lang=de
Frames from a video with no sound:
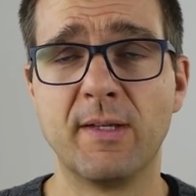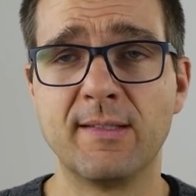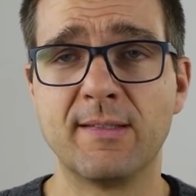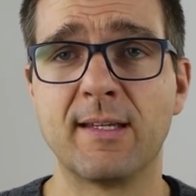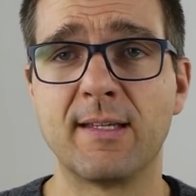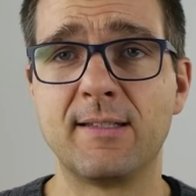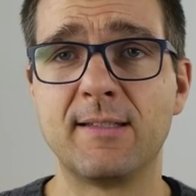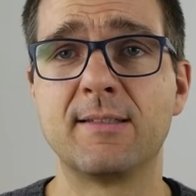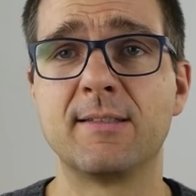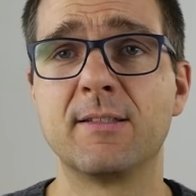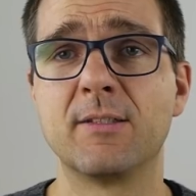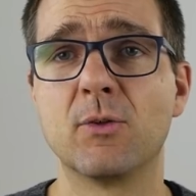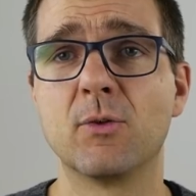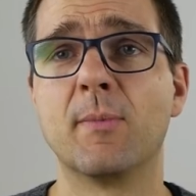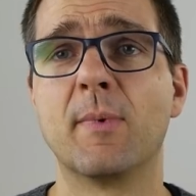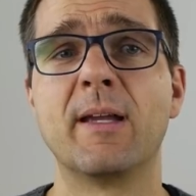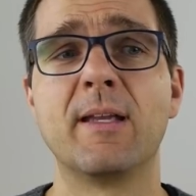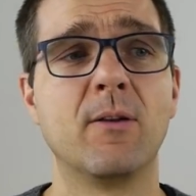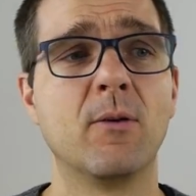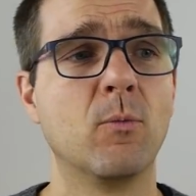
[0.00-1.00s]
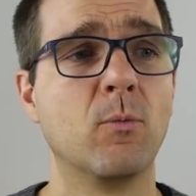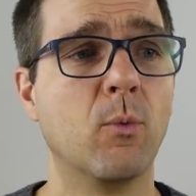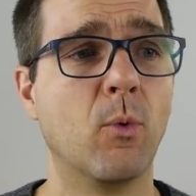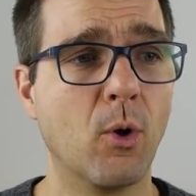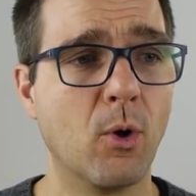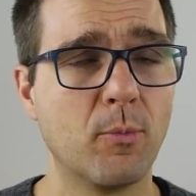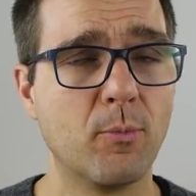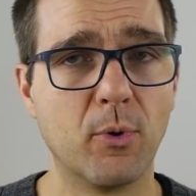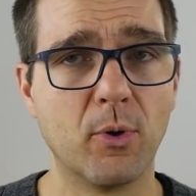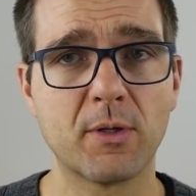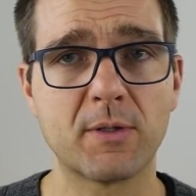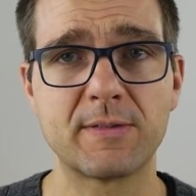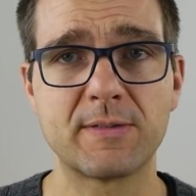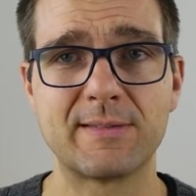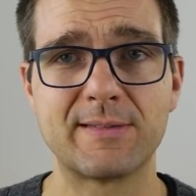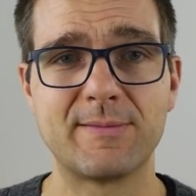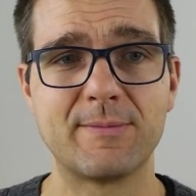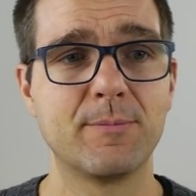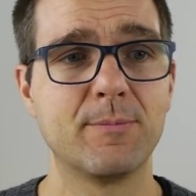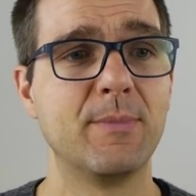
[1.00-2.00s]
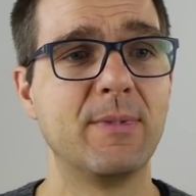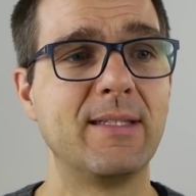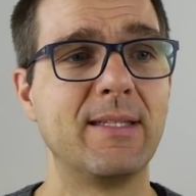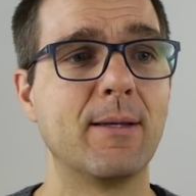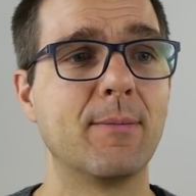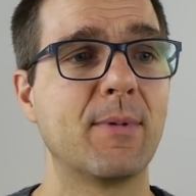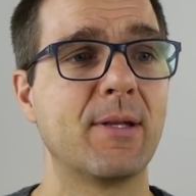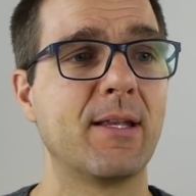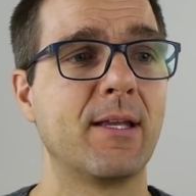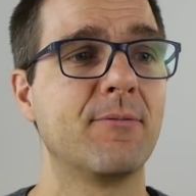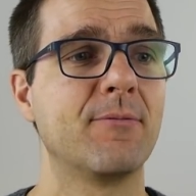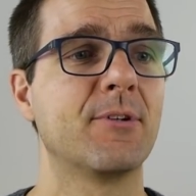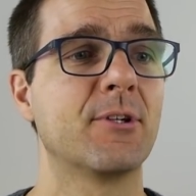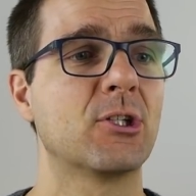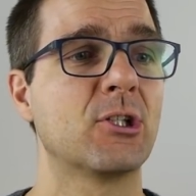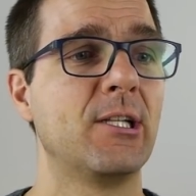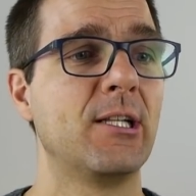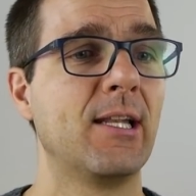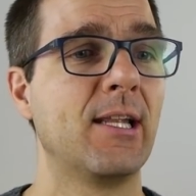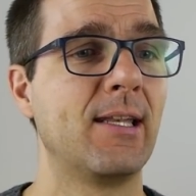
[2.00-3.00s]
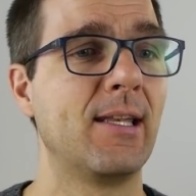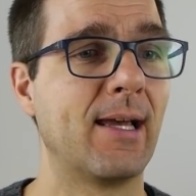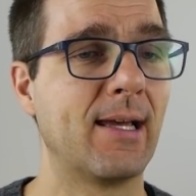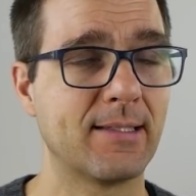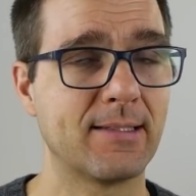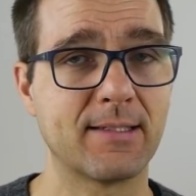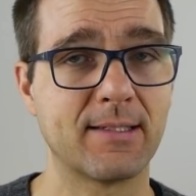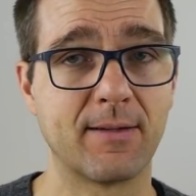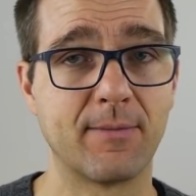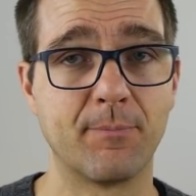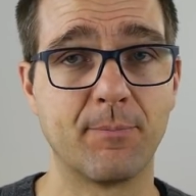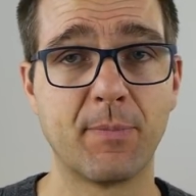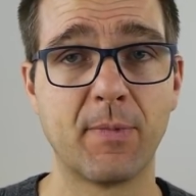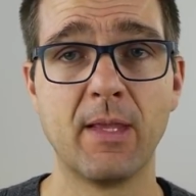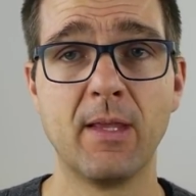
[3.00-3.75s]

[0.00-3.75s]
es handelt sich um eine Wallbox, mit der man einfach schneller laden kann.